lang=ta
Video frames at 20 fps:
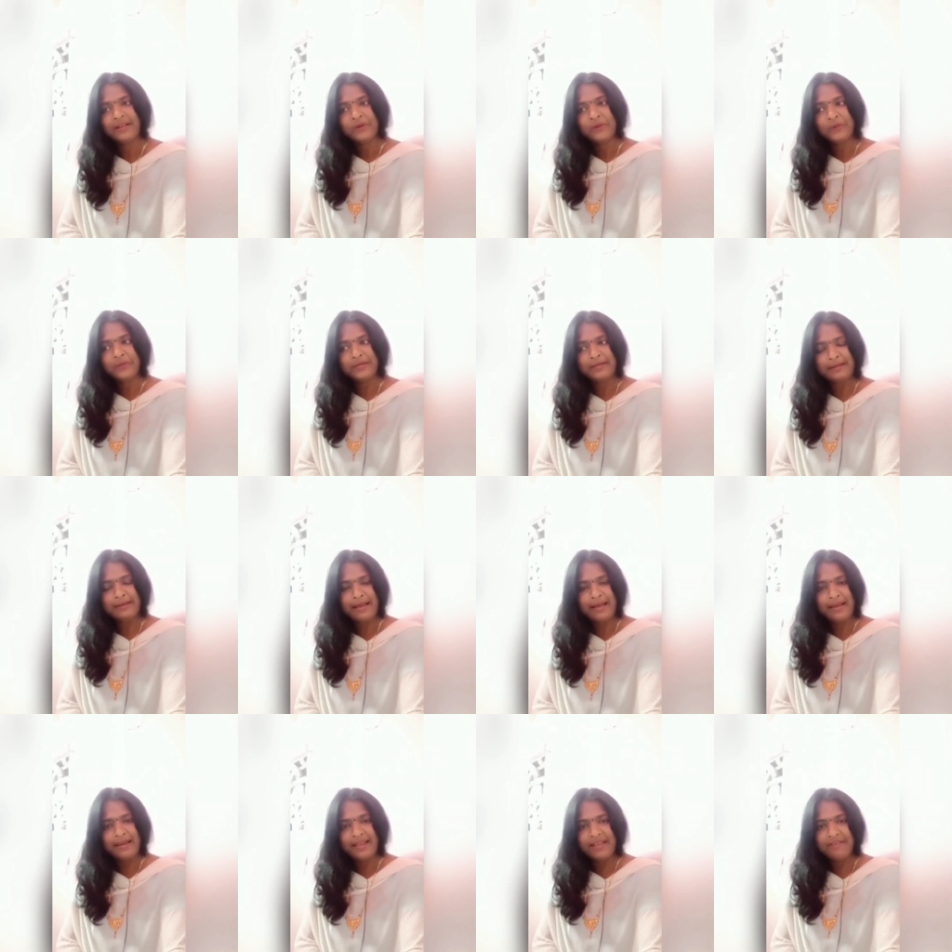ஒரு
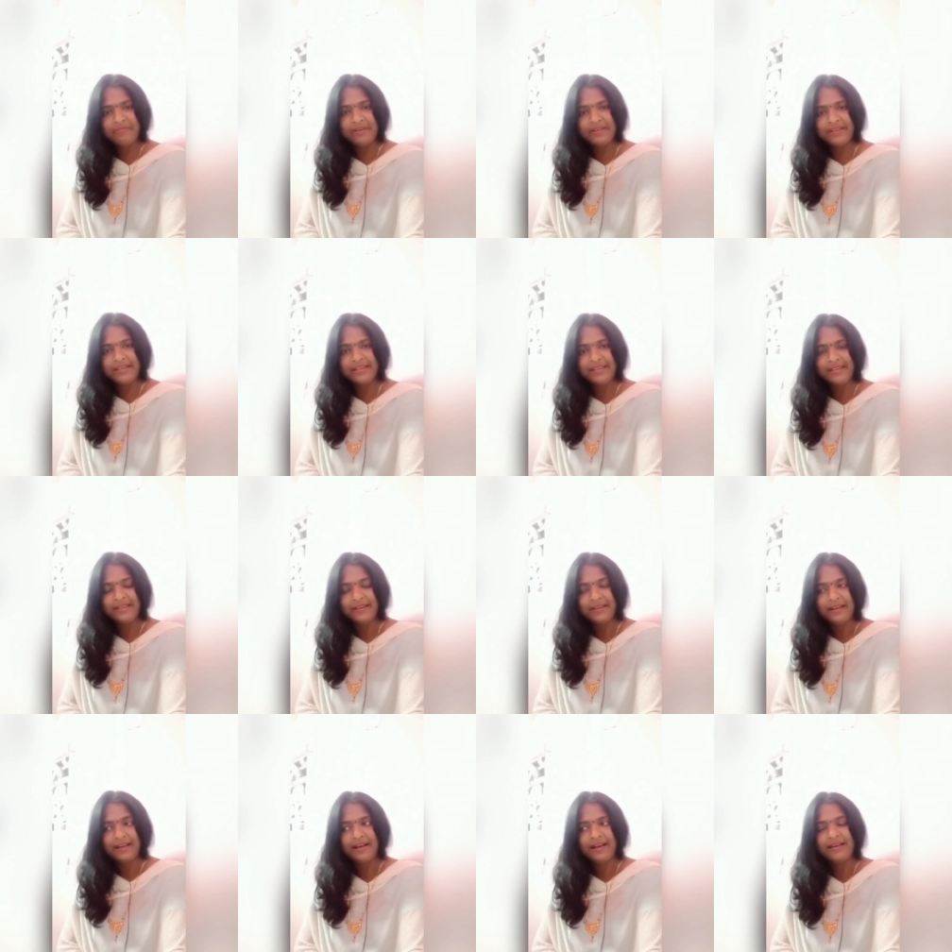நாளே வரி
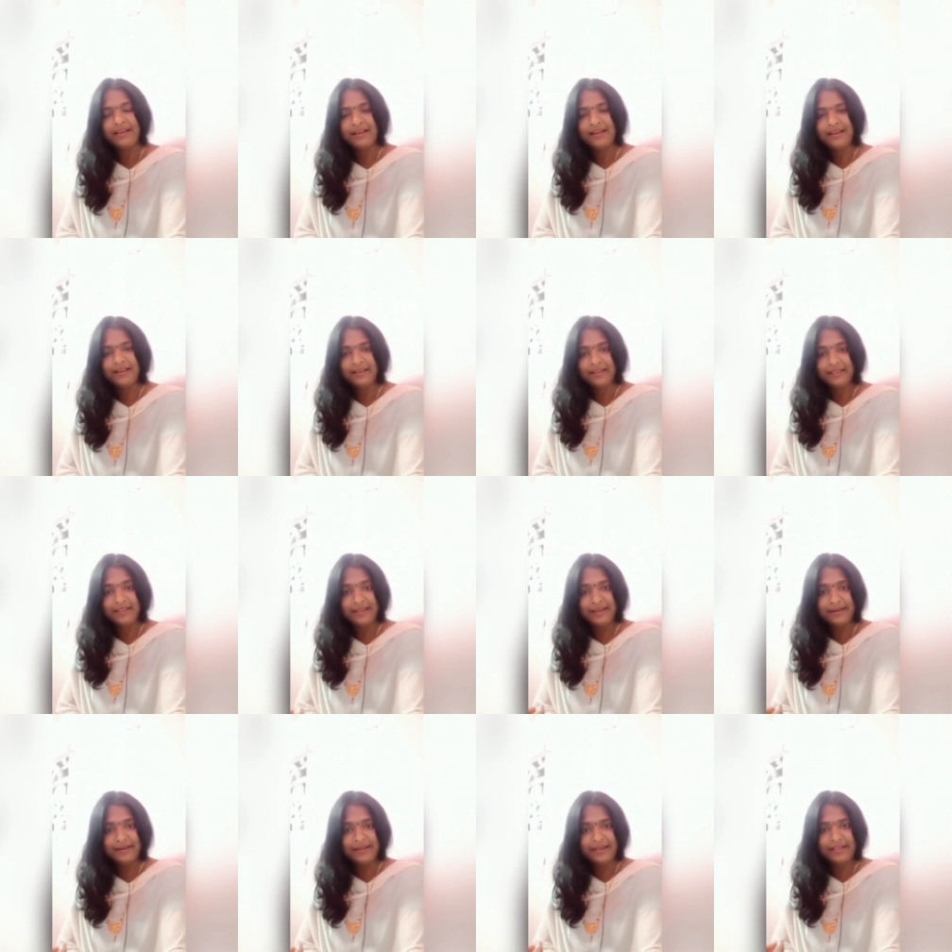ஆனா
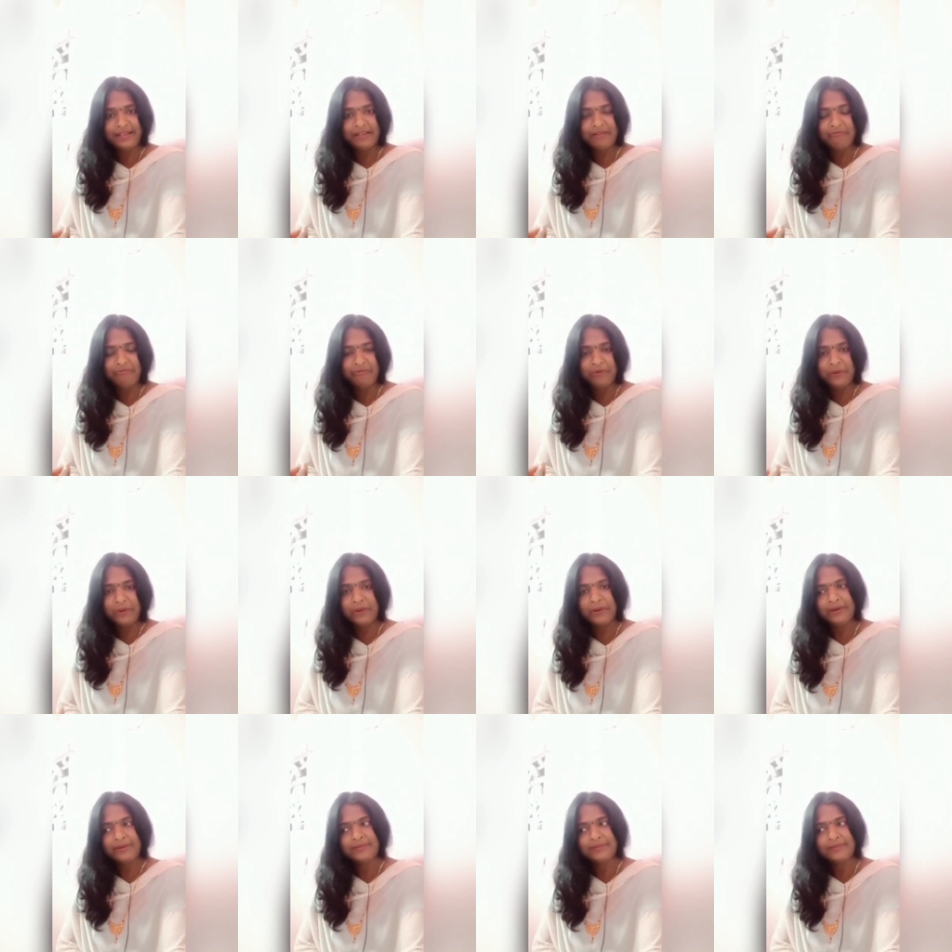என்ன எவ்வளோ